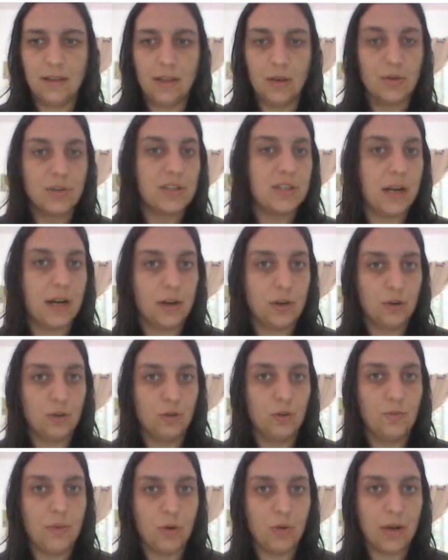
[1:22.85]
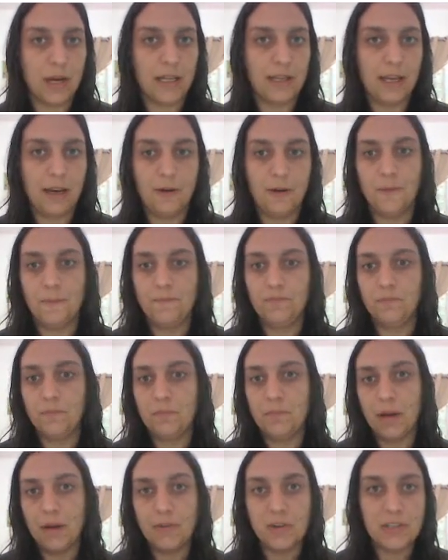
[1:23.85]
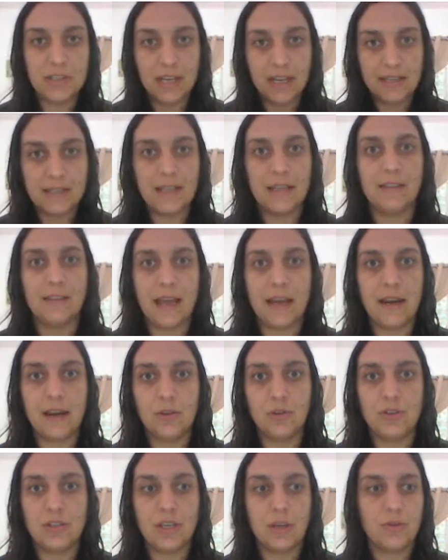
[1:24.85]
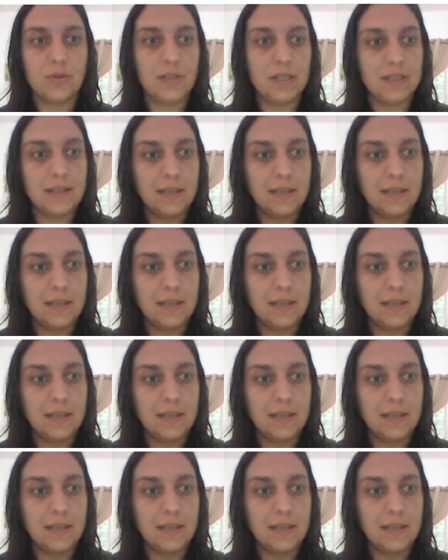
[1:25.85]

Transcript: deu certo no meu canal para vocês tentarem nos seus.